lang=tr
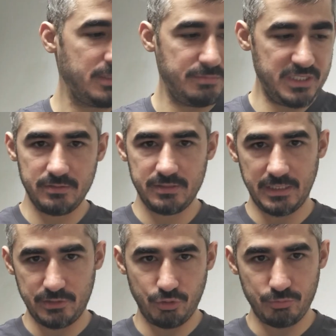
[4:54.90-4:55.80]
bir,
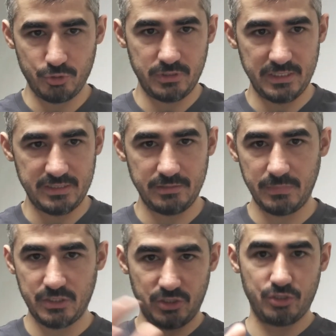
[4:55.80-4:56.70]
sensörümüzü test
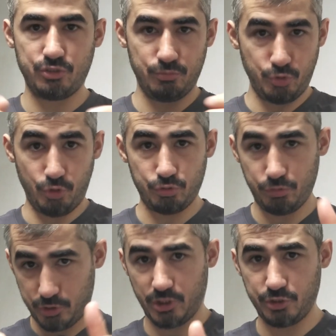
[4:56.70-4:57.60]
etmek çalışıyor mu?
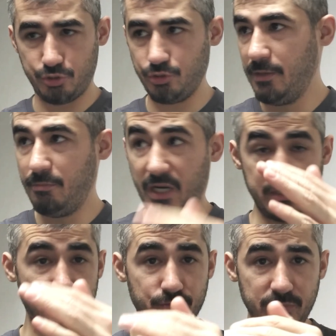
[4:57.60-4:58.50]
Gördük çalışıyor.
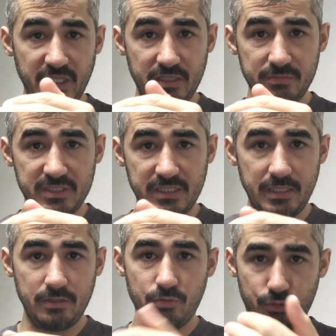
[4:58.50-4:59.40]
Maksimum değerimiz
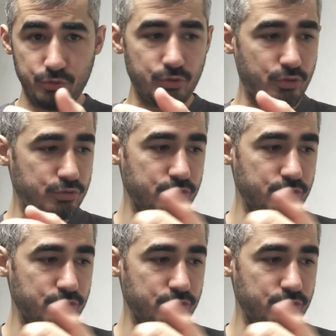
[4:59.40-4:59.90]
ne? Onu gördük.